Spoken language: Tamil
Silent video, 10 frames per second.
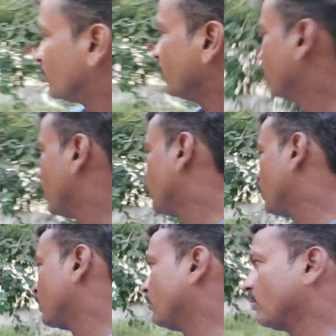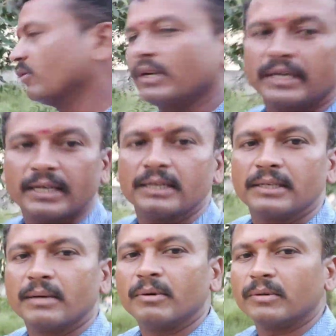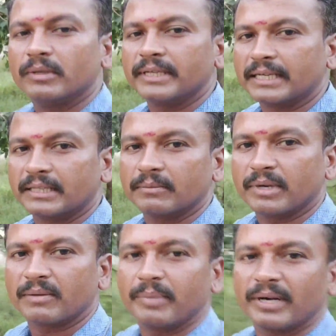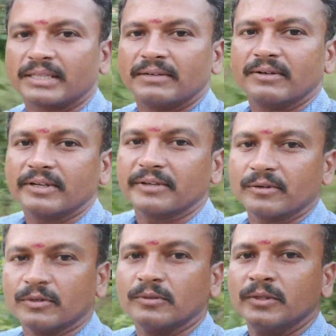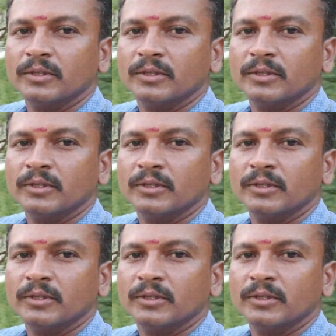ஸோ இவ்வளோ தூரத்துக்கு வரும் உங்களுக்கு நம்ம நிற்கிற இந்த மரம் பக்கத்தில் வரைக்கும் வரும்